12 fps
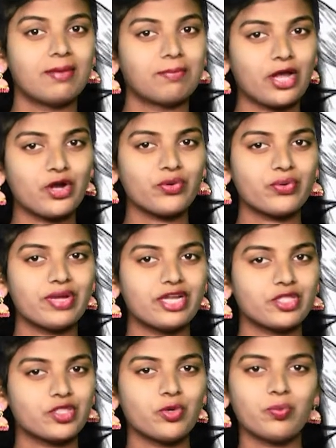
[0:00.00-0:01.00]
మరో ఒక
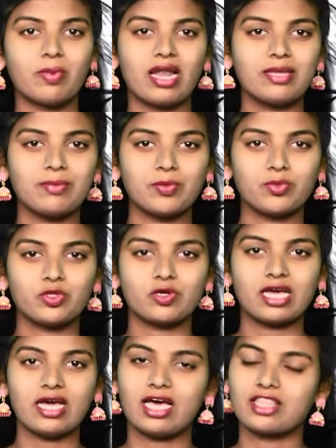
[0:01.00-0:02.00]
వీడియోతో మళ్ళీ మీ
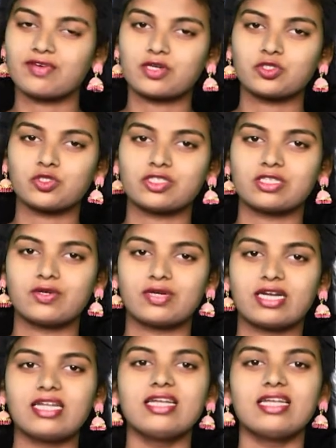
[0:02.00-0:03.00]
ముందుంటా అంతవరకు చూస్తూనే
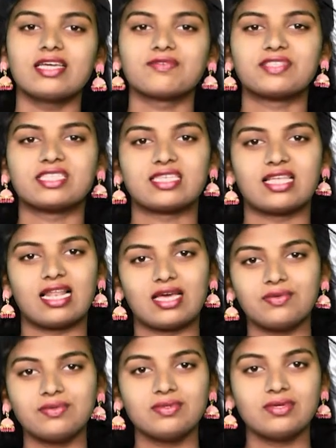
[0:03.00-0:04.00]
ఉండండి టీఎఫ్సిసి
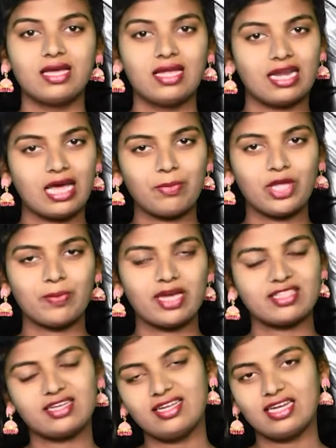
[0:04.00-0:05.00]
లైవ్ నా పేరు
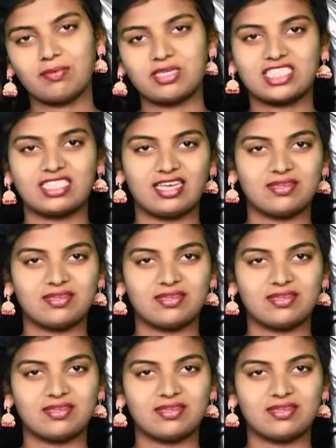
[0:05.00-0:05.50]
మైథిలి నమస్తే